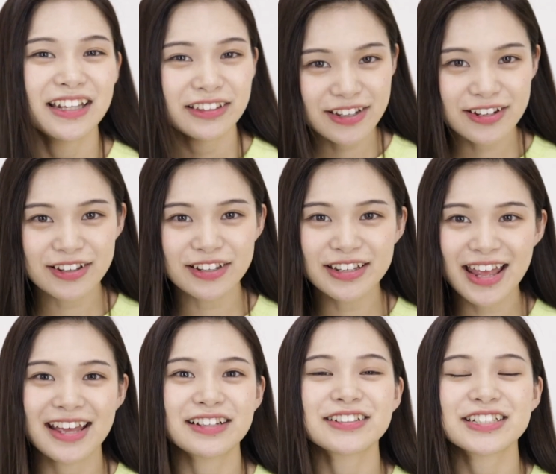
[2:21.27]
ということ
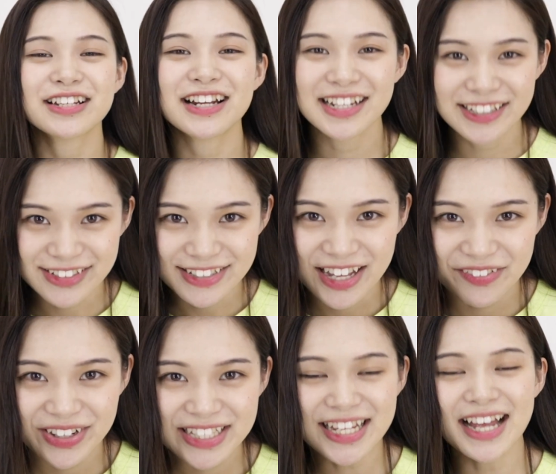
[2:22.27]
でご視聴ありがとうござい
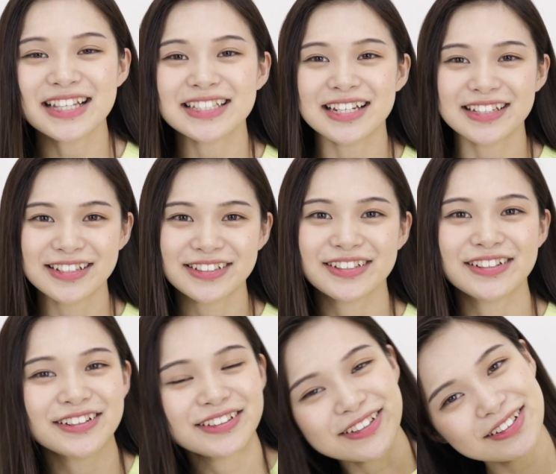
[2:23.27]
ましたチャンネル登
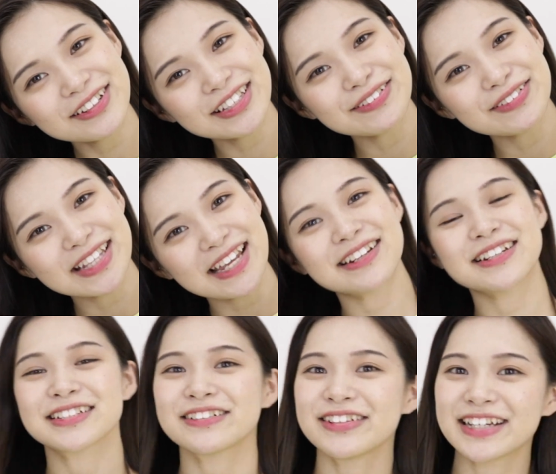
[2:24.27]
録とグッドボタンよろ
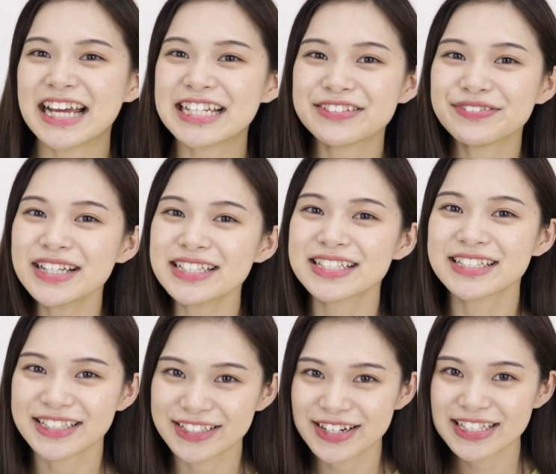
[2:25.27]
しくお願いします
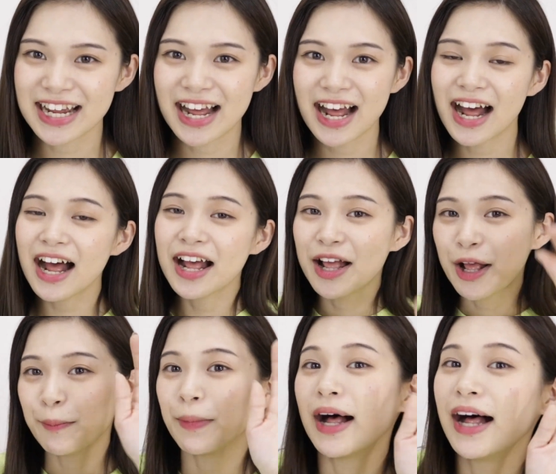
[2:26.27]
それじゃあ
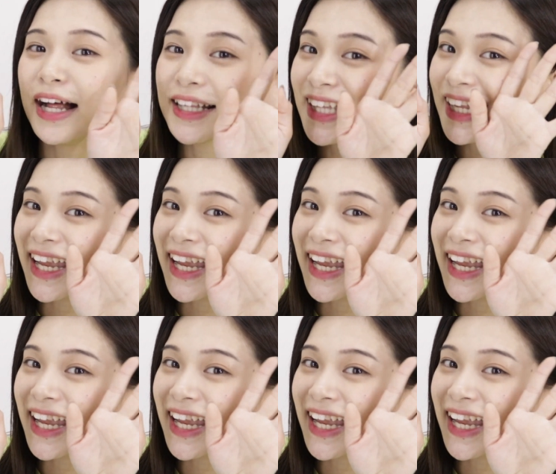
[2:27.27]
また